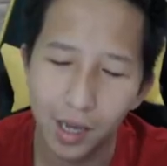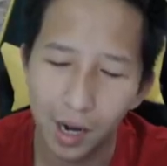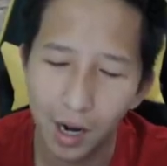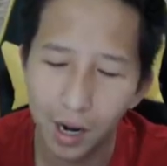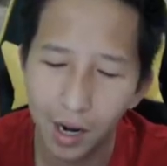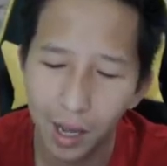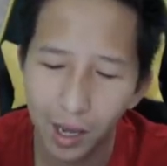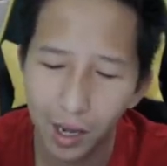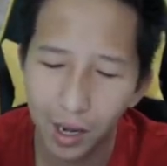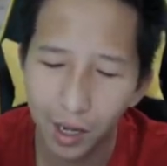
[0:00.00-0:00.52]

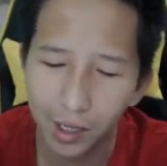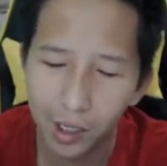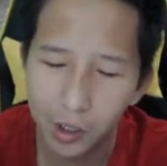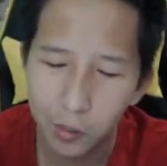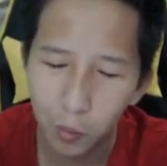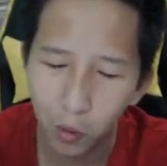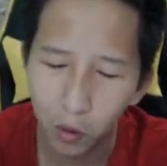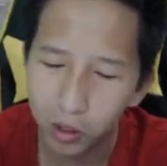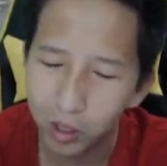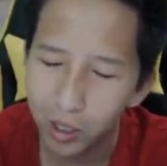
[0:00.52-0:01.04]
naik ke atas
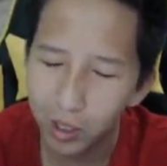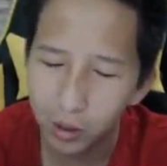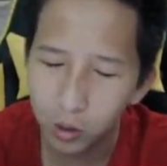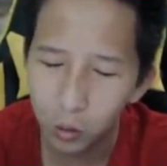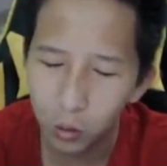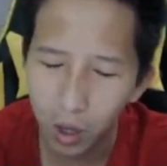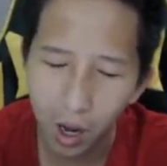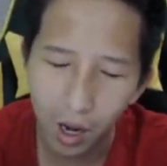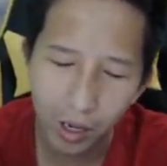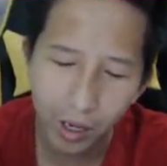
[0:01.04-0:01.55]
pohonnya itu
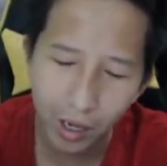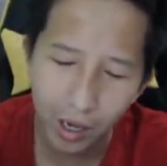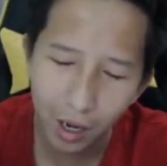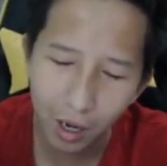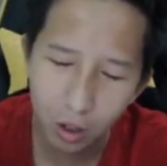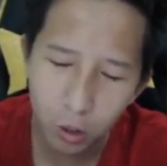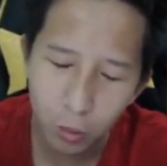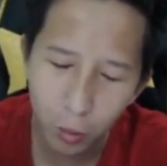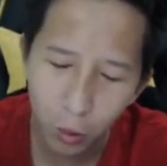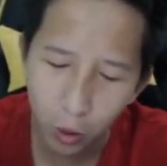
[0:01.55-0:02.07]
kalian
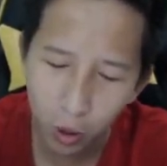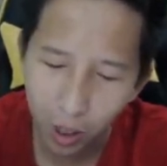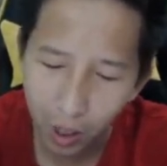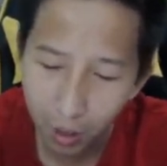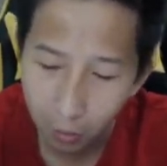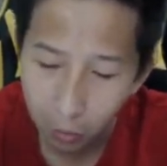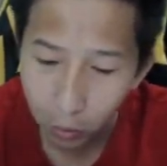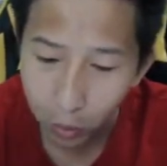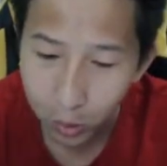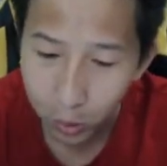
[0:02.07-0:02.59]
harus menggunakan
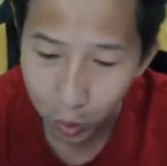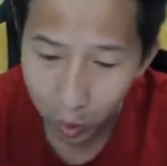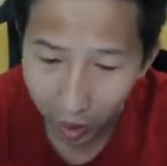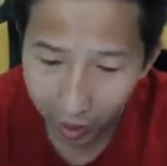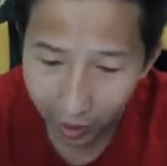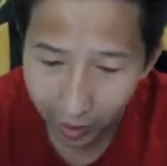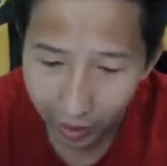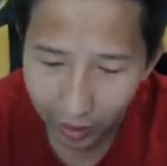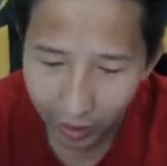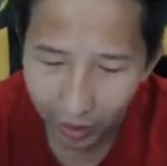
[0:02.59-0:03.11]
peluncuran
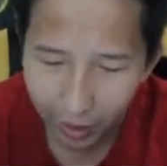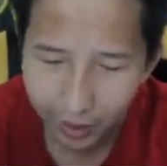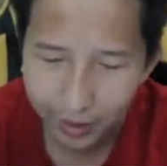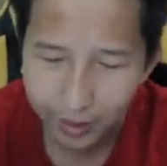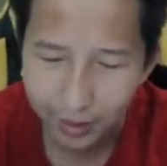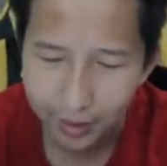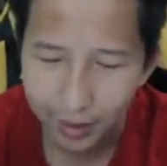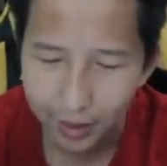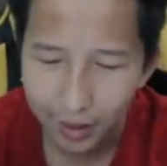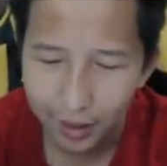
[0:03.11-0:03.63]
ini guys.
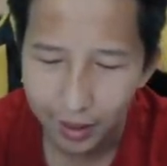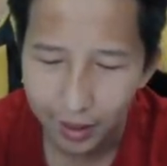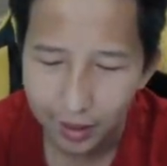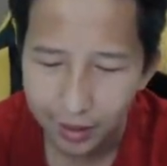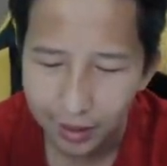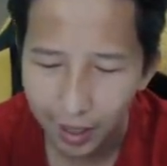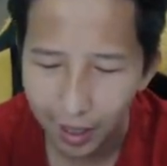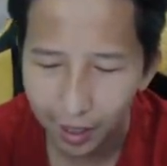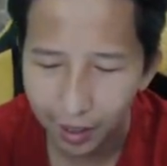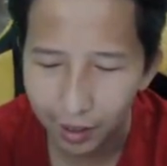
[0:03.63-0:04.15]

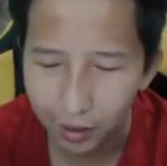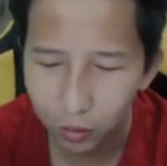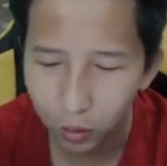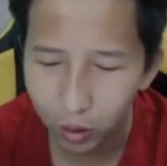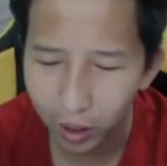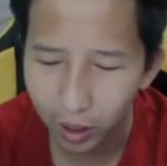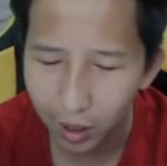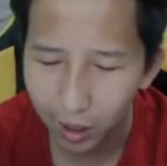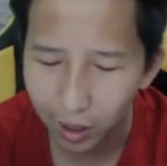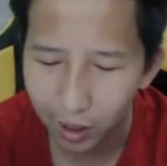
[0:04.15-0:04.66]
Caranya tuh
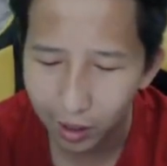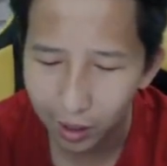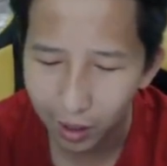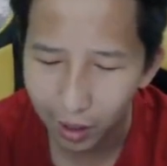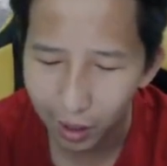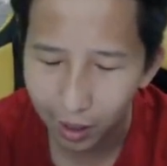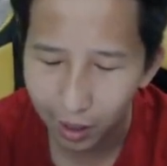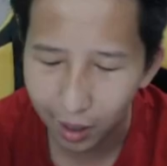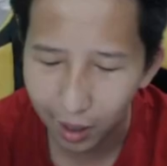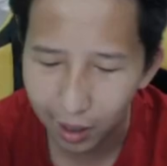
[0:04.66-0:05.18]
kayak gini
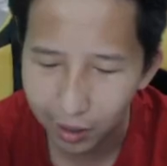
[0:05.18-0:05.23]
ya. Kalian